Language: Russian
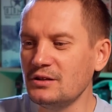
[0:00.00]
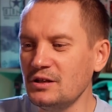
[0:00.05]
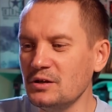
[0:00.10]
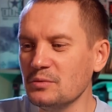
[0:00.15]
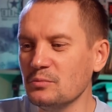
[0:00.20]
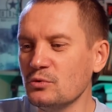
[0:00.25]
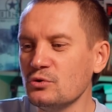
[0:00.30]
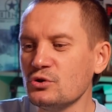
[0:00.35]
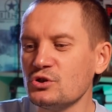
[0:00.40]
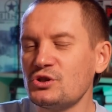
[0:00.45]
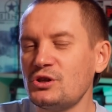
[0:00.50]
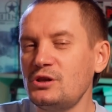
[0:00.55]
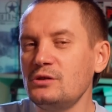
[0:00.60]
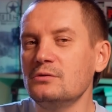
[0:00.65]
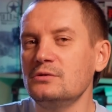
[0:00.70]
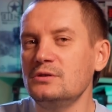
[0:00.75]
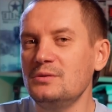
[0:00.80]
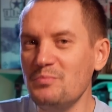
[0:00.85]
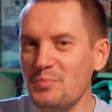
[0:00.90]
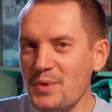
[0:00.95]
ты можешь
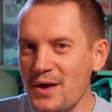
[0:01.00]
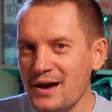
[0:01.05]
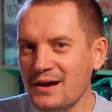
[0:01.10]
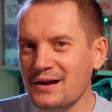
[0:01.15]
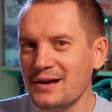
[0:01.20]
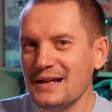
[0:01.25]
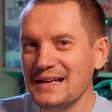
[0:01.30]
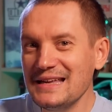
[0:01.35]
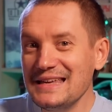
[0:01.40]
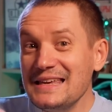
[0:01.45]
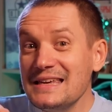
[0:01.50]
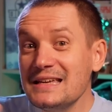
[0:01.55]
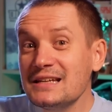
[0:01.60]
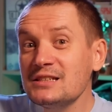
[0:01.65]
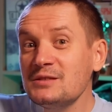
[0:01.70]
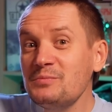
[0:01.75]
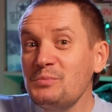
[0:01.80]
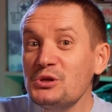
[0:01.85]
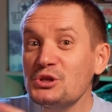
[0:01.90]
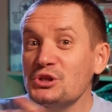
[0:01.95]
кинуть бег и
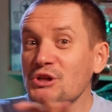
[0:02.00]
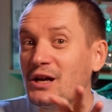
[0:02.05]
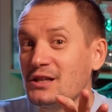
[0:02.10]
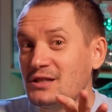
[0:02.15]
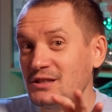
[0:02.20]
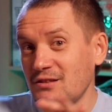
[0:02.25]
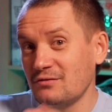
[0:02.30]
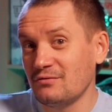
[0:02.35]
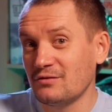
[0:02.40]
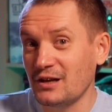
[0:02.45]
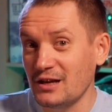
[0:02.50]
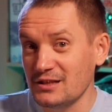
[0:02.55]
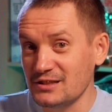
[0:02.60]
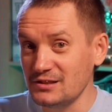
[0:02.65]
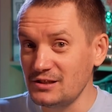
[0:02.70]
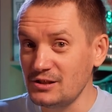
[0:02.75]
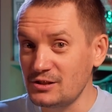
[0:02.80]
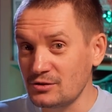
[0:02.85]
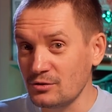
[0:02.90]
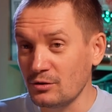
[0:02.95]
разбежаться в
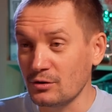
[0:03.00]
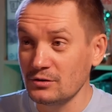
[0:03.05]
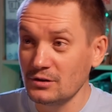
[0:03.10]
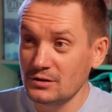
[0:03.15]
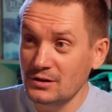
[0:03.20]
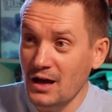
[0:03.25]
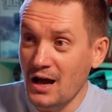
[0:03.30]
разные стороны.